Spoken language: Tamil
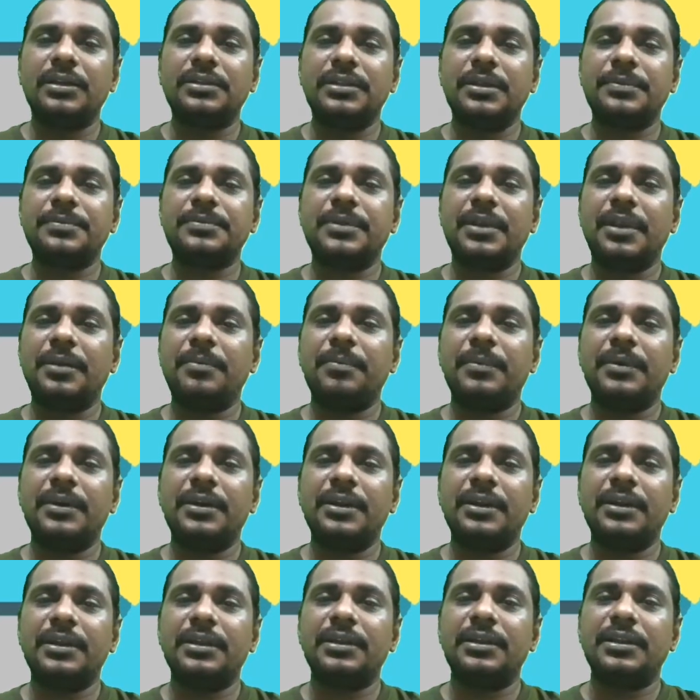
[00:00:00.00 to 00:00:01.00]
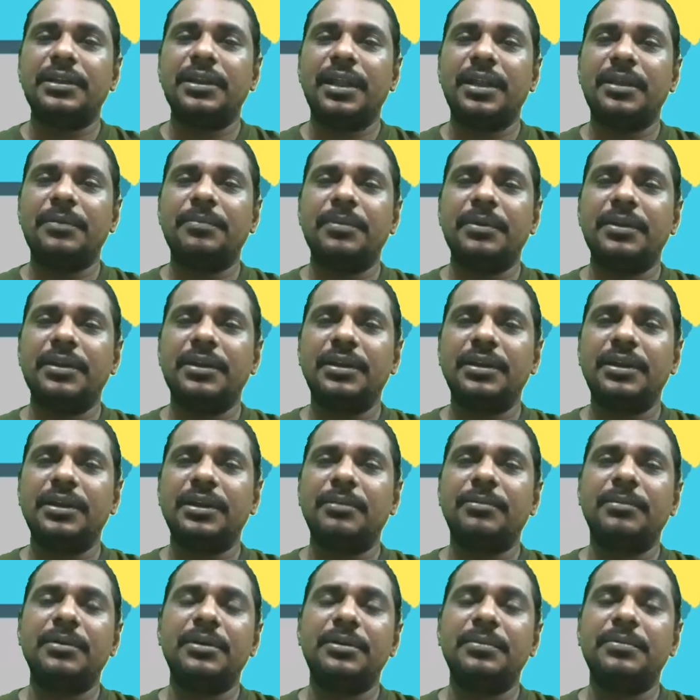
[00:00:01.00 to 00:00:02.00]
சப்ஸ்கிரைப் பண்ணுங்கள் லைக் பண்ணுங்கள்
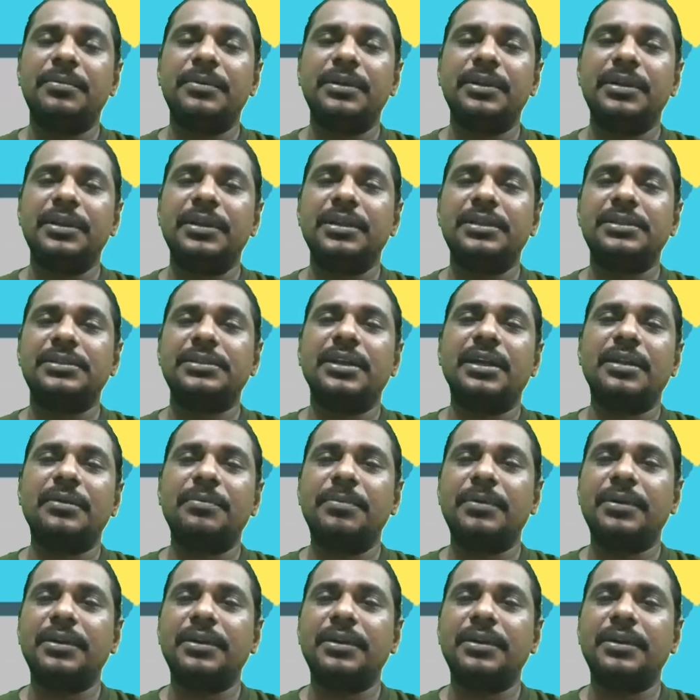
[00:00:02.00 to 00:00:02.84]
கமெண்ட் பண்ணுங்கள் ஷேர்